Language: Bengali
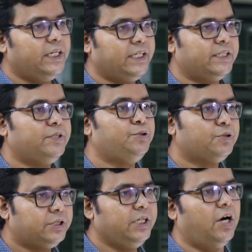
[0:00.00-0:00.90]
সাথে
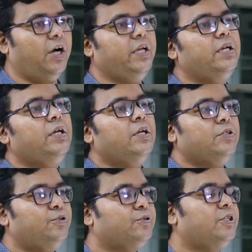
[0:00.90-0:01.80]
চুক্তি হয়
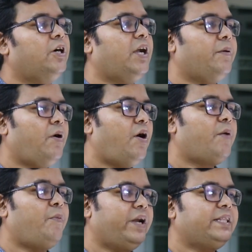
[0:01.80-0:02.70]
চুক্তি
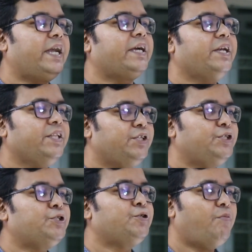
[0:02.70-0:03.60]
হওয়ার পরে একটা
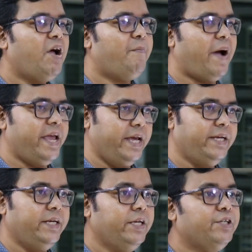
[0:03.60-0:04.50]
নির্দিষ্ট সময় পায় এই
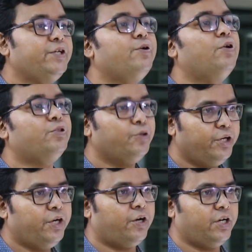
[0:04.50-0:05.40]
ইঞ্জিনগুলো
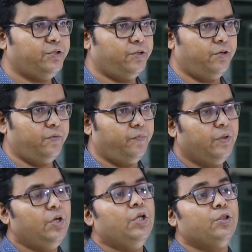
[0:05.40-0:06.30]
তৈরি করার জন্য
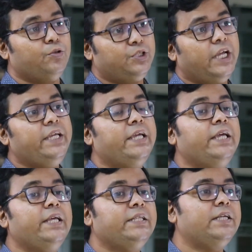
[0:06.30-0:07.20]
তো সেই
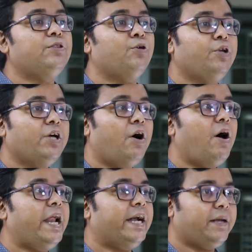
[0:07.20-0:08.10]
ইঞ্জিন তৈরি
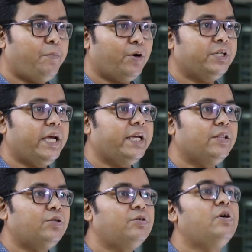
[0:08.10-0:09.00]
হওয়ার একটা পর্যায়ে
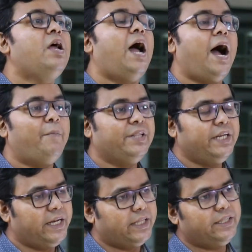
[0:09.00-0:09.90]
কিন্তু
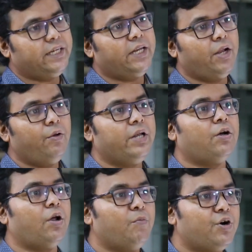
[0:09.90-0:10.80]
আমাদের এখান থেকে রেলওয়ের
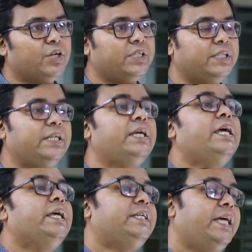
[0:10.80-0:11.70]
কর্মকর্তাদের
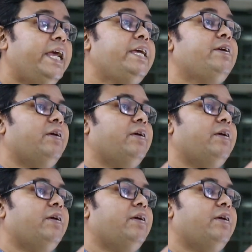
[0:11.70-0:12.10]
সেই